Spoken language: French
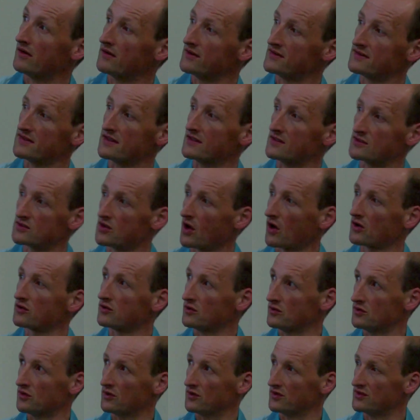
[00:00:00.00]
ces sortes
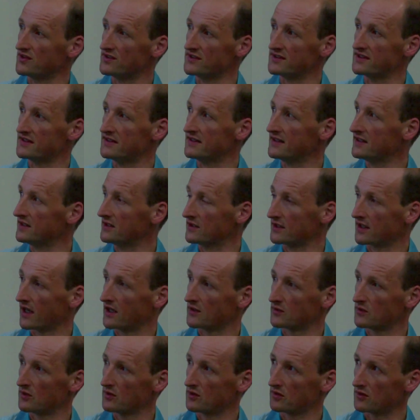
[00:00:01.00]
de, des idées de
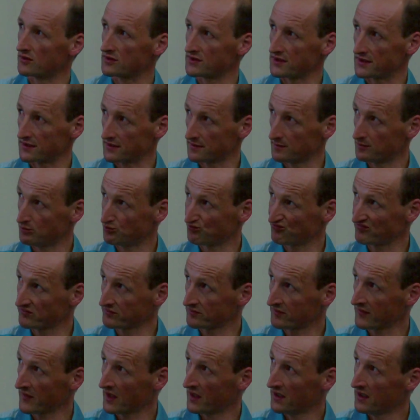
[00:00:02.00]
calcul quantique.
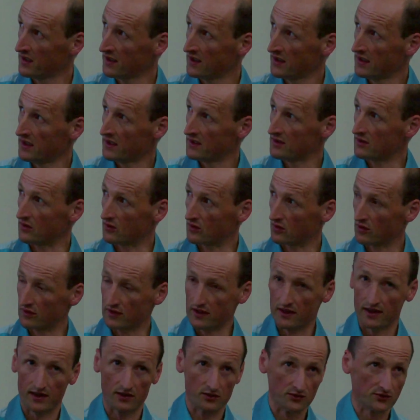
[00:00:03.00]
Donc on est là